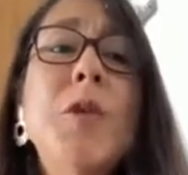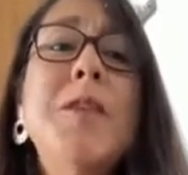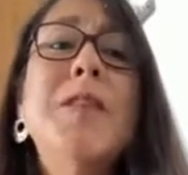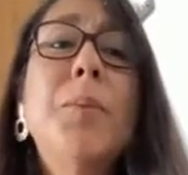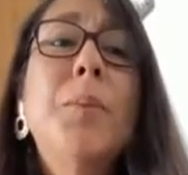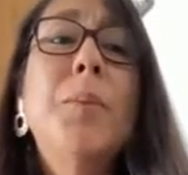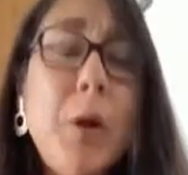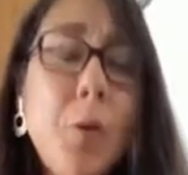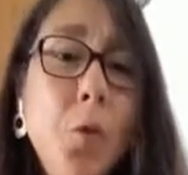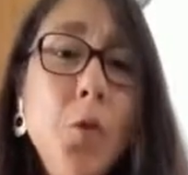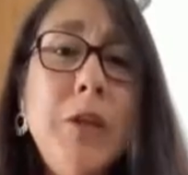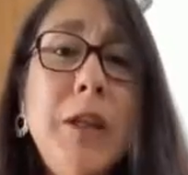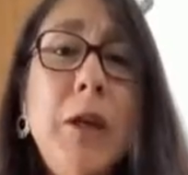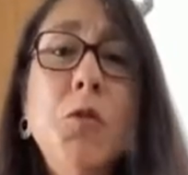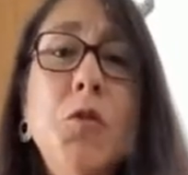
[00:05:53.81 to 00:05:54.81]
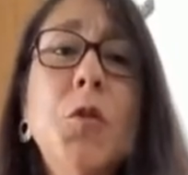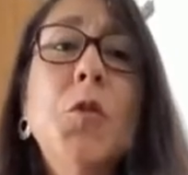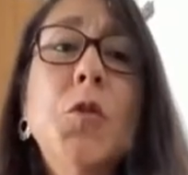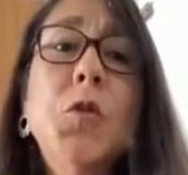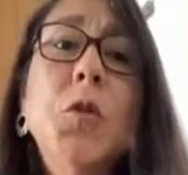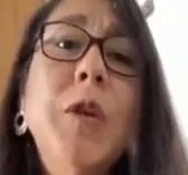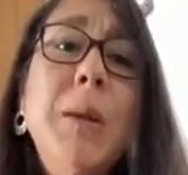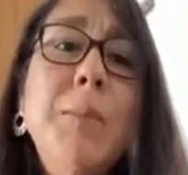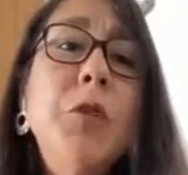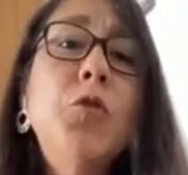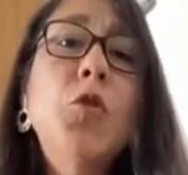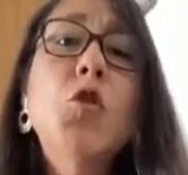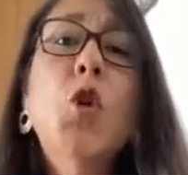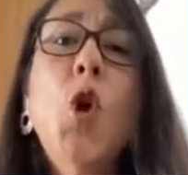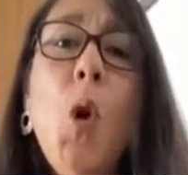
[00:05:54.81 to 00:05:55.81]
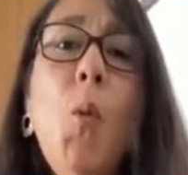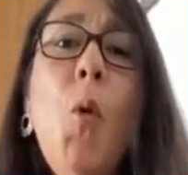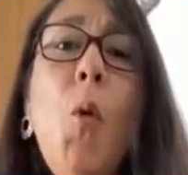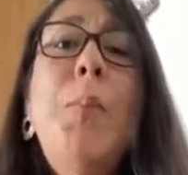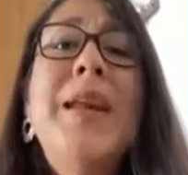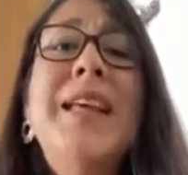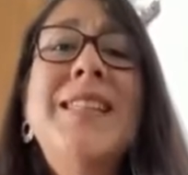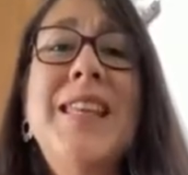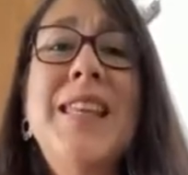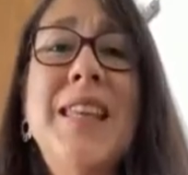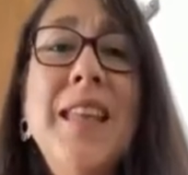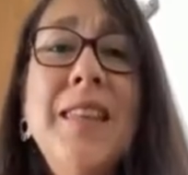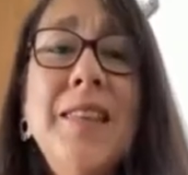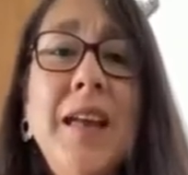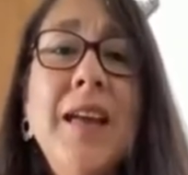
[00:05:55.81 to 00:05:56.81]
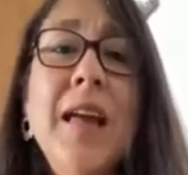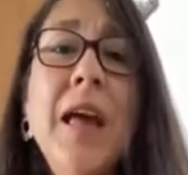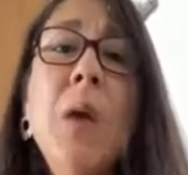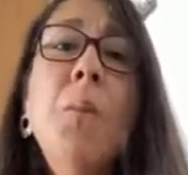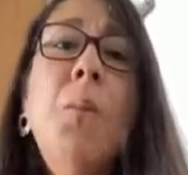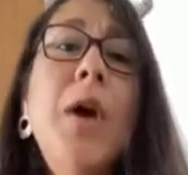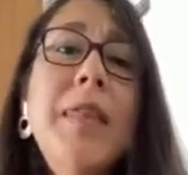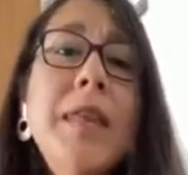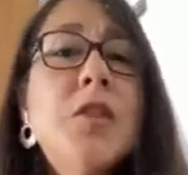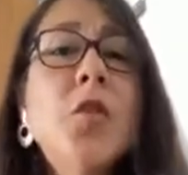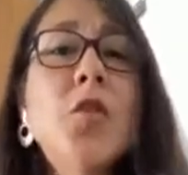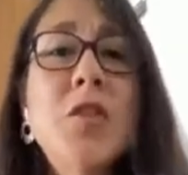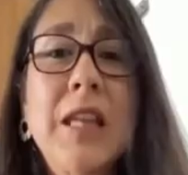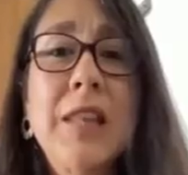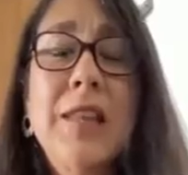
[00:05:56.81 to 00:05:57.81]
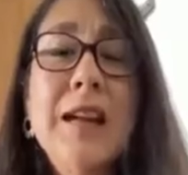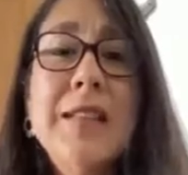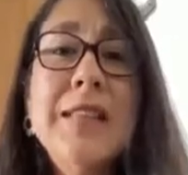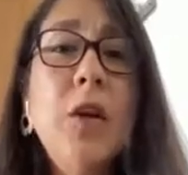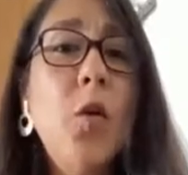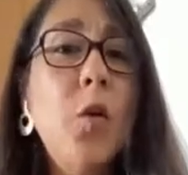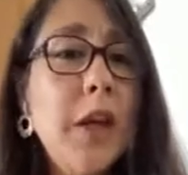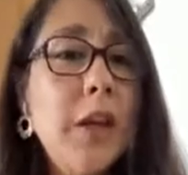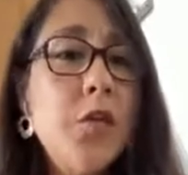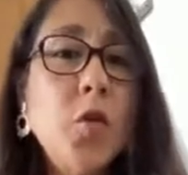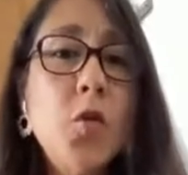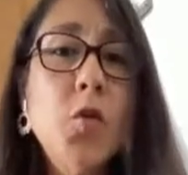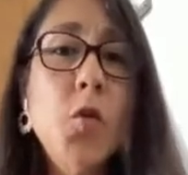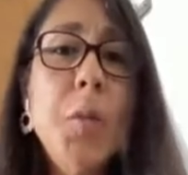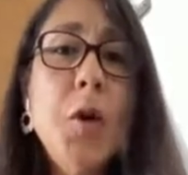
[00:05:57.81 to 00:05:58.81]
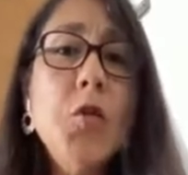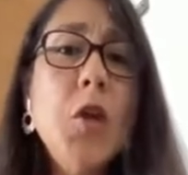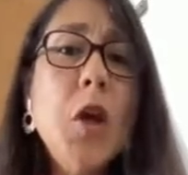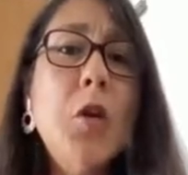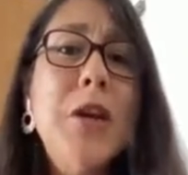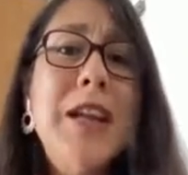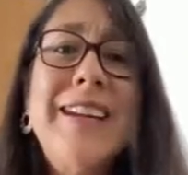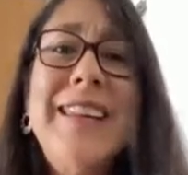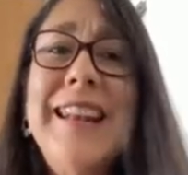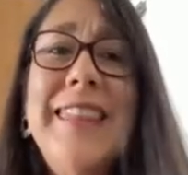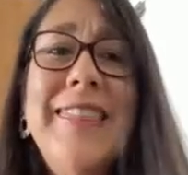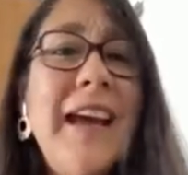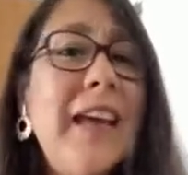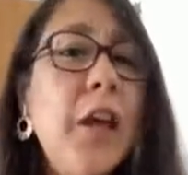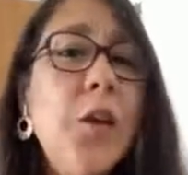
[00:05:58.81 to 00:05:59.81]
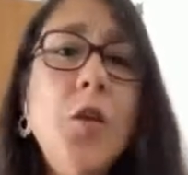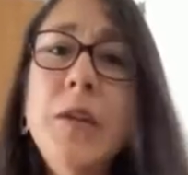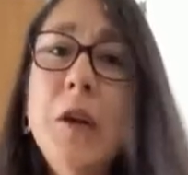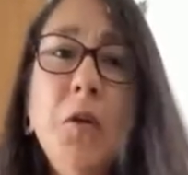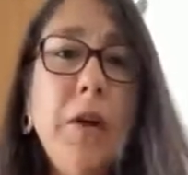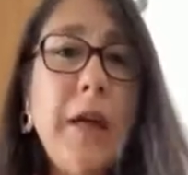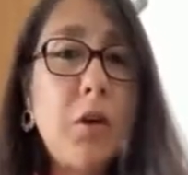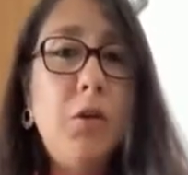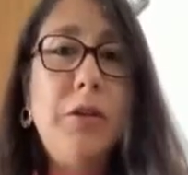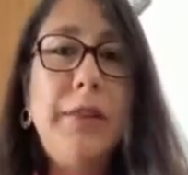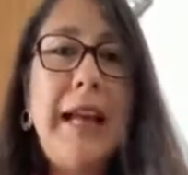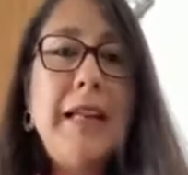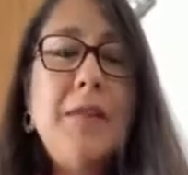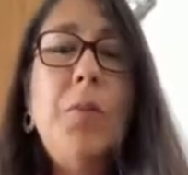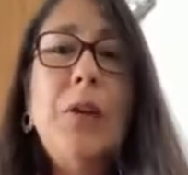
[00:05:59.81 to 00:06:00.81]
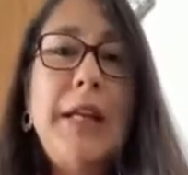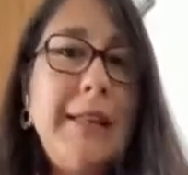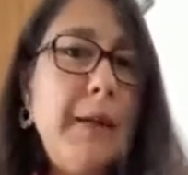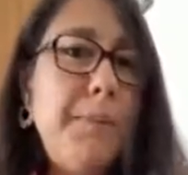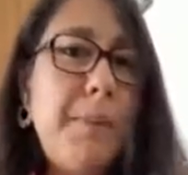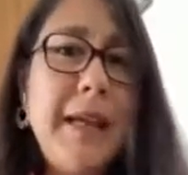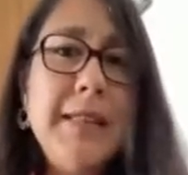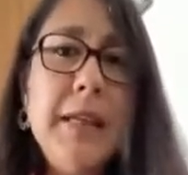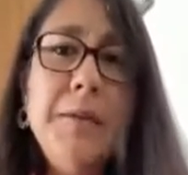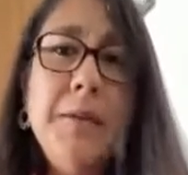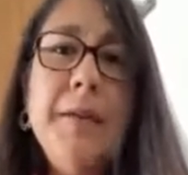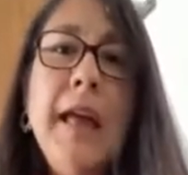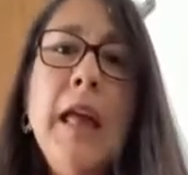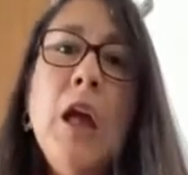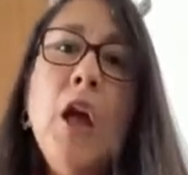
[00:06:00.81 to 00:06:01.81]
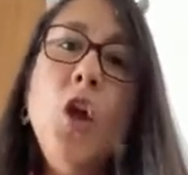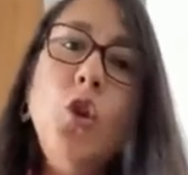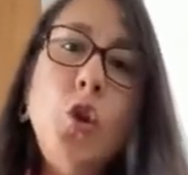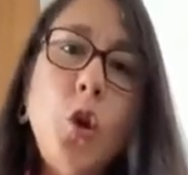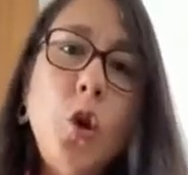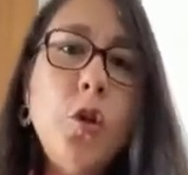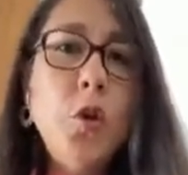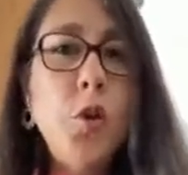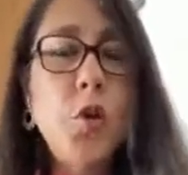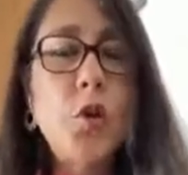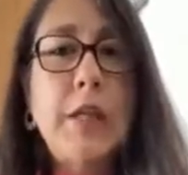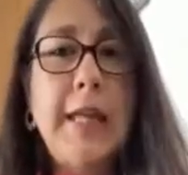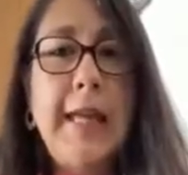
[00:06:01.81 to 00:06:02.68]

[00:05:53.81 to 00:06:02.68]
Nuestra pregunta, nuestro cuestionamiento es cómo un presidente puede sostenerse con estos números y con la realidad que yo no tengo que contarles porque en el país se vive todos los